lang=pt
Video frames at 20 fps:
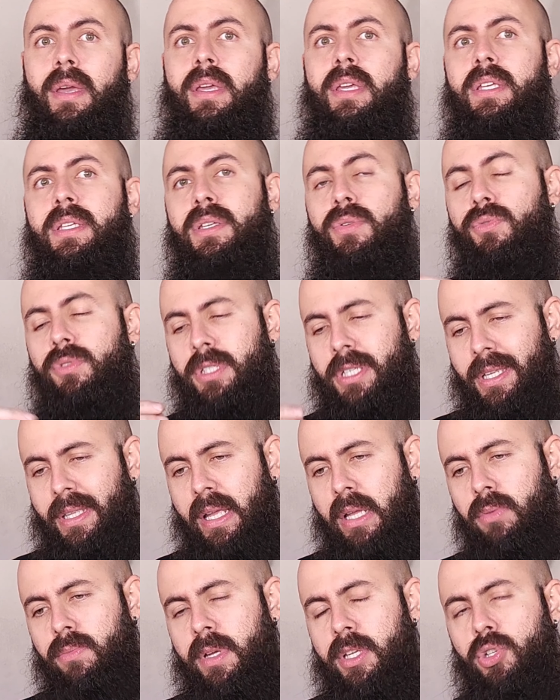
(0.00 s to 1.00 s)
E se você
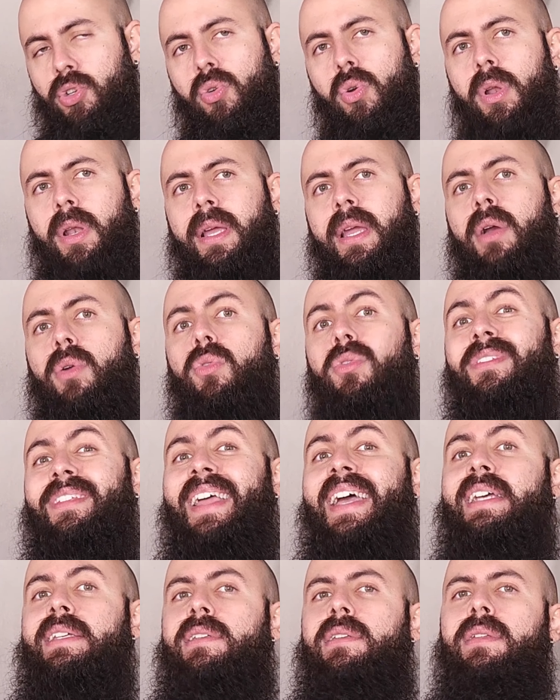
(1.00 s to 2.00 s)
está numa escola que
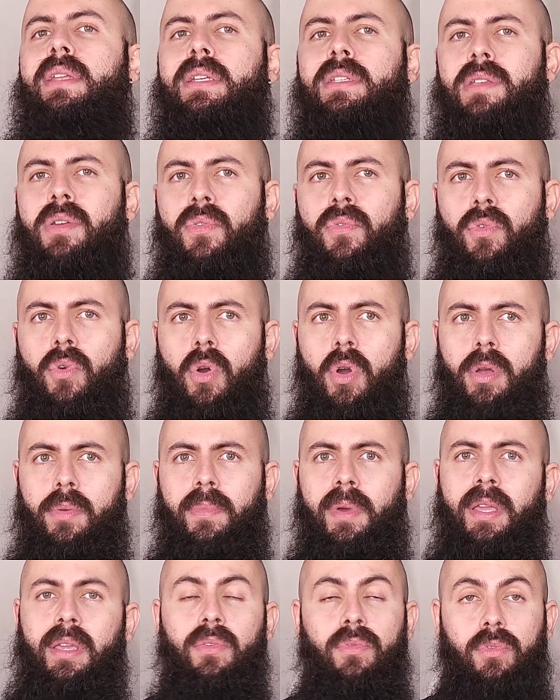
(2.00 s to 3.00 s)
acontece dessa
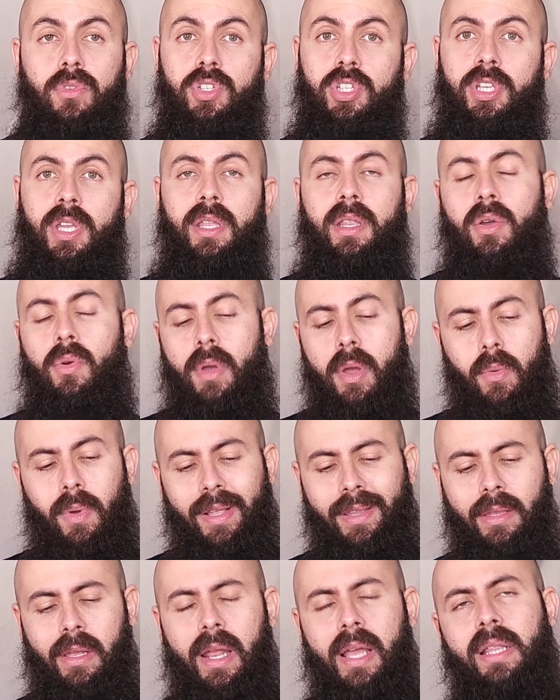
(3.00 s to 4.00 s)
forma e você não é um
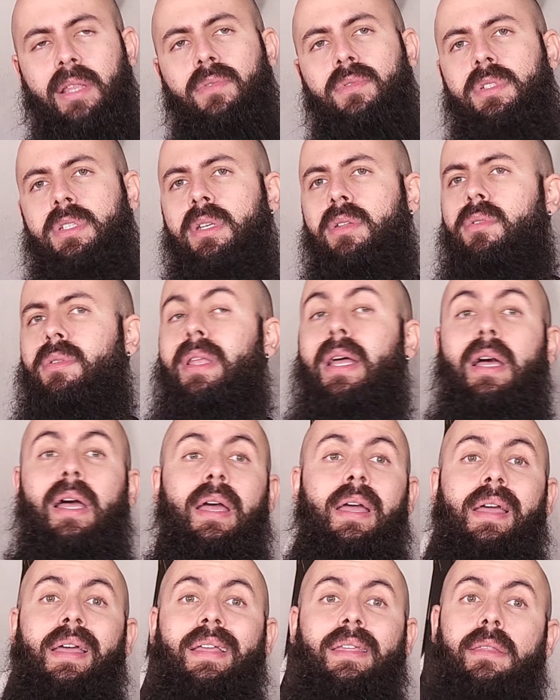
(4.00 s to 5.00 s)
atleta, você não está
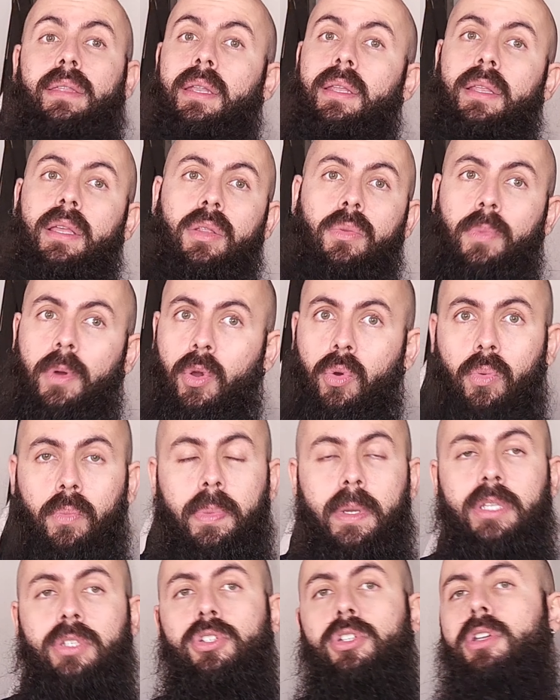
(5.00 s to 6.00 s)
treinando para
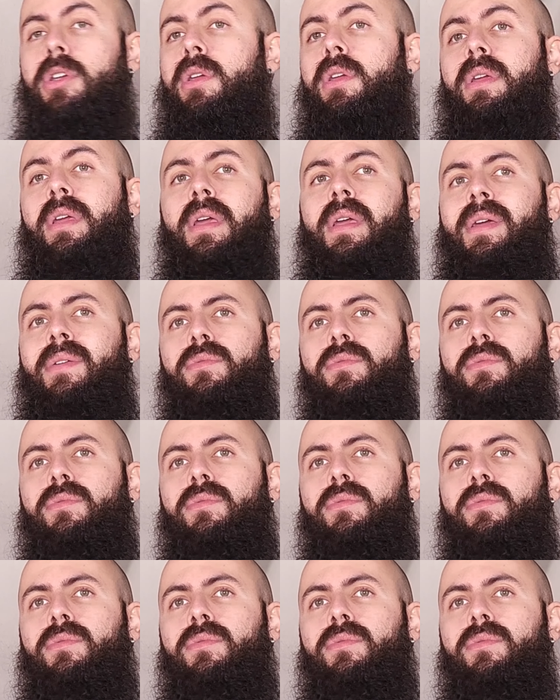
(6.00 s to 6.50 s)
competir,